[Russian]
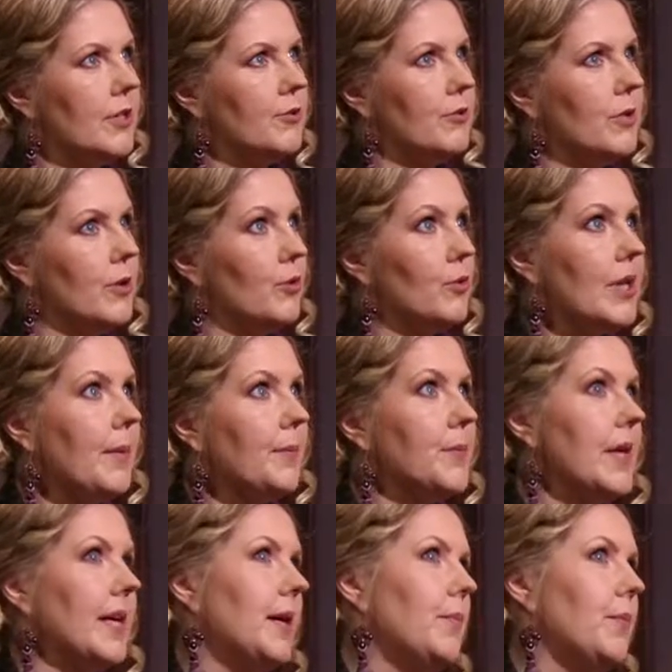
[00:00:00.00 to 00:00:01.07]
сюда. Ну, там
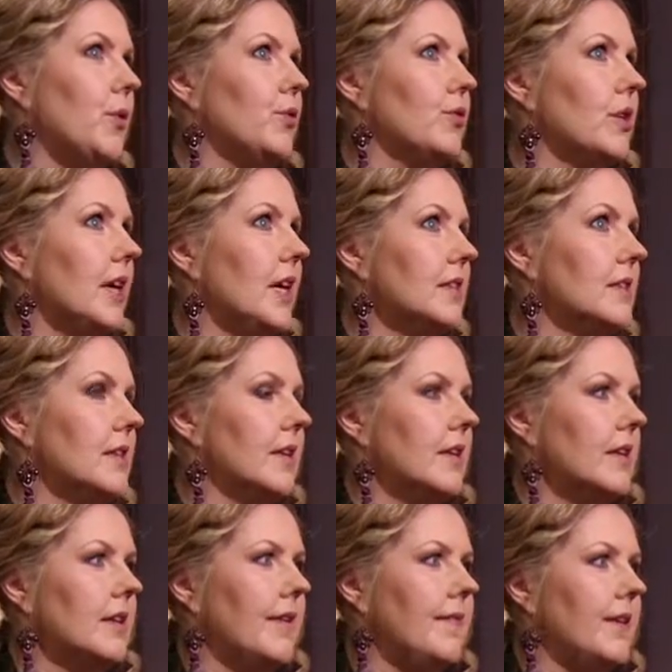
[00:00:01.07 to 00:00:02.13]
такие
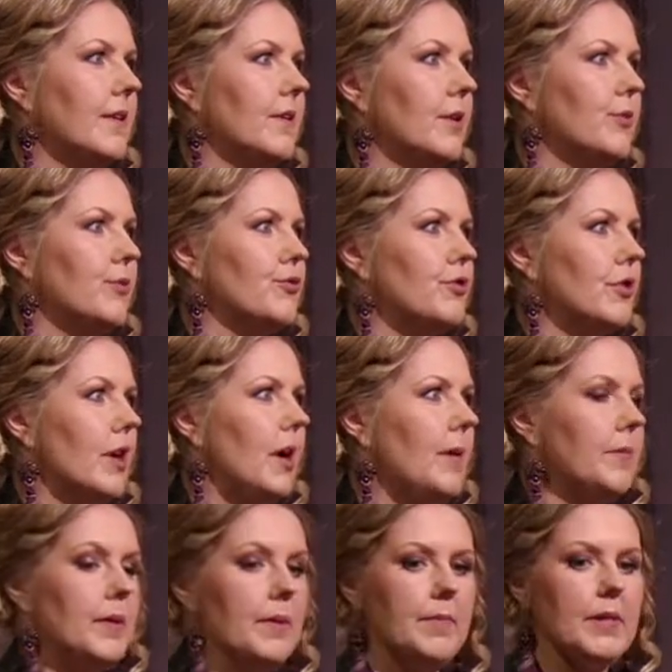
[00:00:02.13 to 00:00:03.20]
полудрагоценные, наверное, лучше
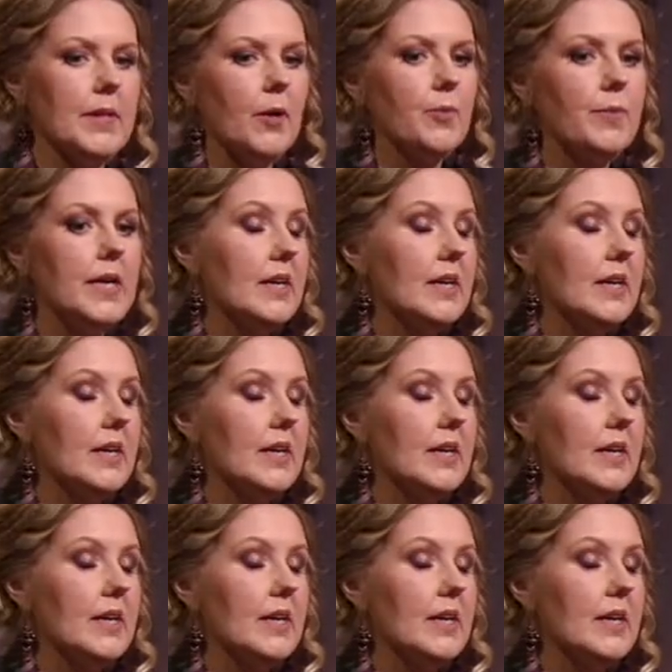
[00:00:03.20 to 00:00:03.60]
камни именно. А у меня